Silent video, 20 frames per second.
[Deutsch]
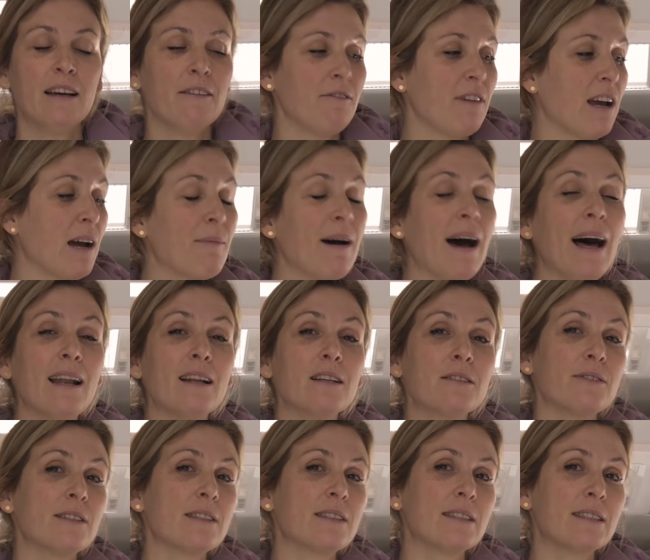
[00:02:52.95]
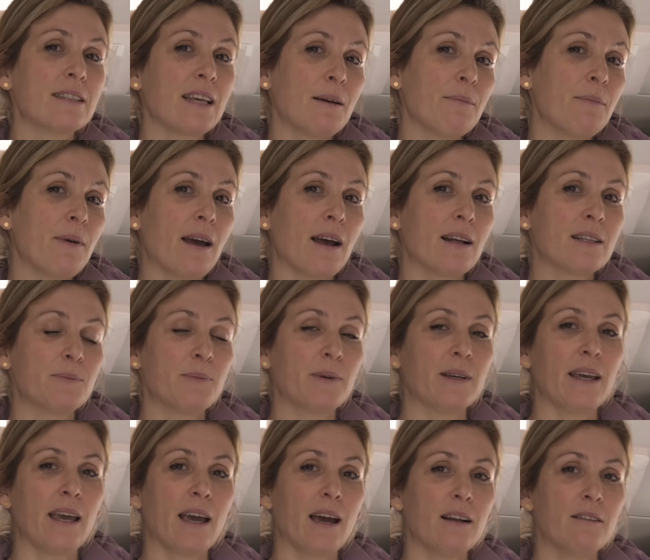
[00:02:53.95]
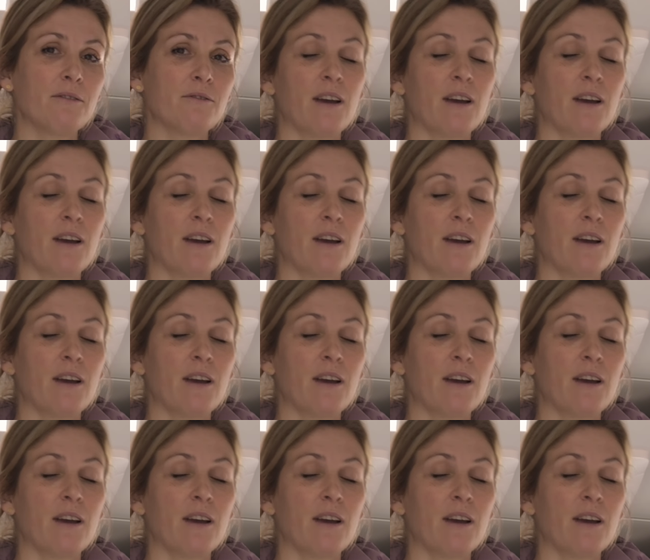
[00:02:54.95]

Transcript: Wir haben alles, was das Camperherz begehrt.